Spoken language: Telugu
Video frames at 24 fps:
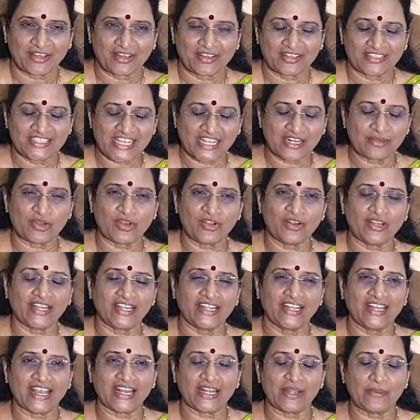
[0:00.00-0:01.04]
జగన్మోహన్
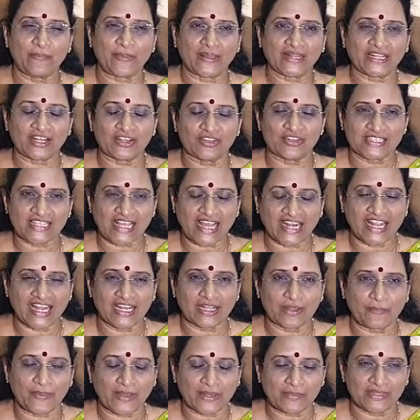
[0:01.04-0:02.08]
రెడ్డి గారిని పదకొండు
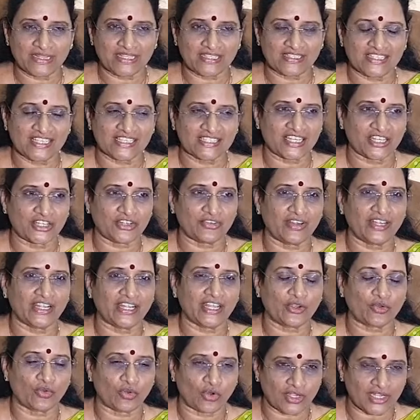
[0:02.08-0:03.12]
స్థానాలకి పరిమితం చేసినటువంటి
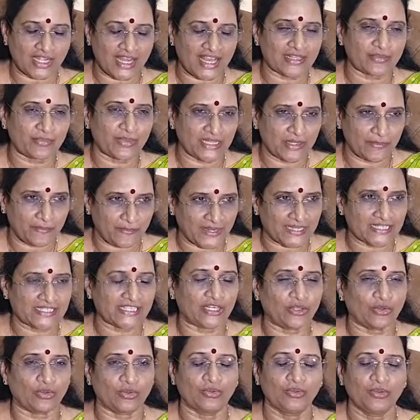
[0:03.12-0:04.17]
కోట్లాది మంది ప్రజలు